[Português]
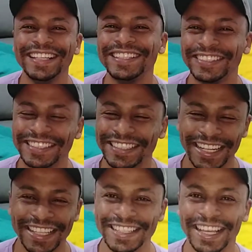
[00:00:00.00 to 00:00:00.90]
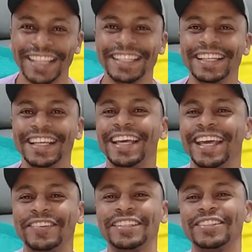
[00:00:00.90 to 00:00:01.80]
e coisas engraçadas,
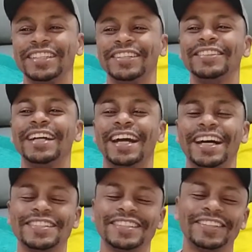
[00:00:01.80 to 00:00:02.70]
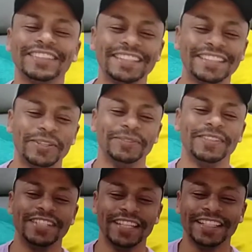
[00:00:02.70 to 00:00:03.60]
eu vou estar contando um caso que aconteceu.
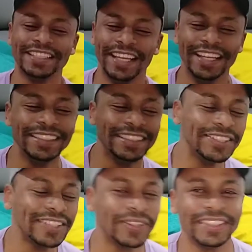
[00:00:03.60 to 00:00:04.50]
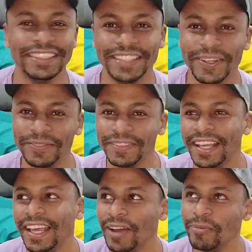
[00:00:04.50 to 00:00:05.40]
Gente, isso que aconteceu
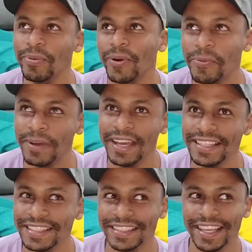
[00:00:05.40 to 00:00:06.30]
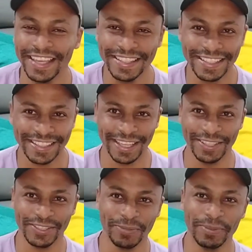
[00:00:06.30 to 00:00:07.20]
é um pouco mais
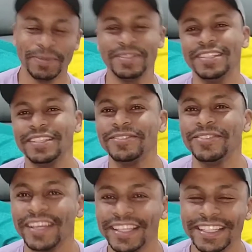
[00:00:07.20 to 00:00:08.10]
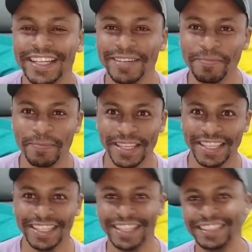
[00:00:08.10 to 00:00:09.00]
recente, como podemos dizer, foi aqui em
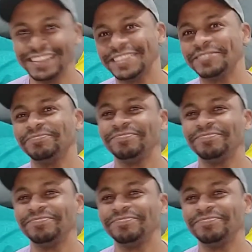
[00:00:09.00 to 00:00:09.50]
Campinas.